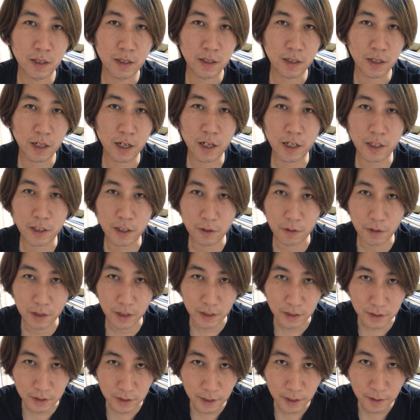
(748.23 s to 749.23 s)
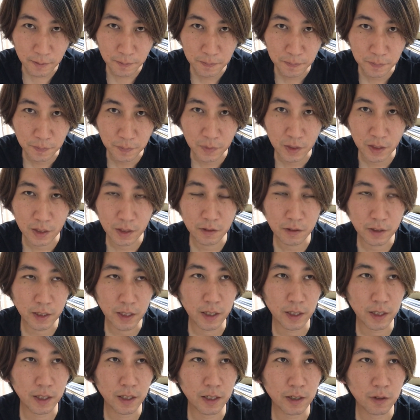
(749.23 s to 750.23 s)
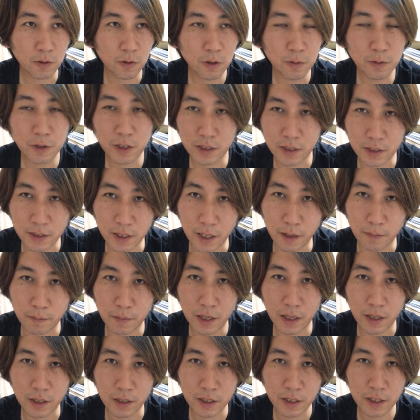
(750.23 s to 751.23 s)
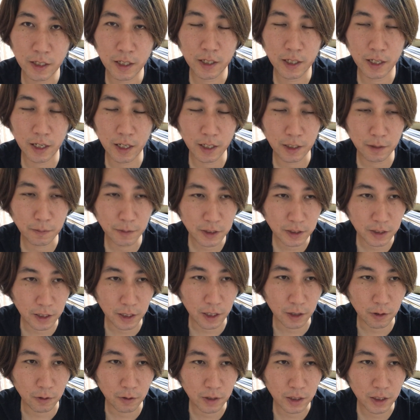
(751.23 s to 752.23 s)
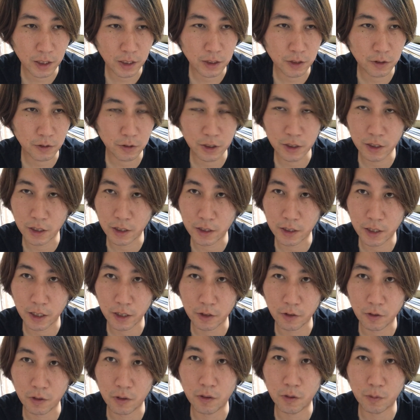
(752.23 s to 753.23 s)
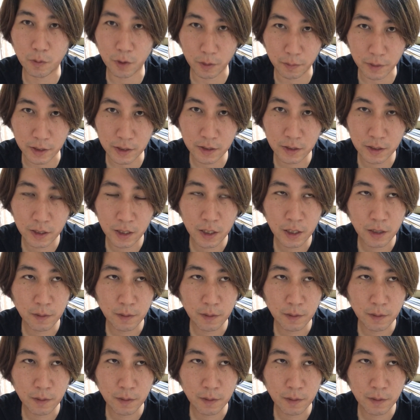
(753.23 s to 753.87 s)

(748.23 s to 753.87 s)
書かれているわけですね。なので、えー、これもですね、まあ、機会がありましたらお話をしていきたいと思います。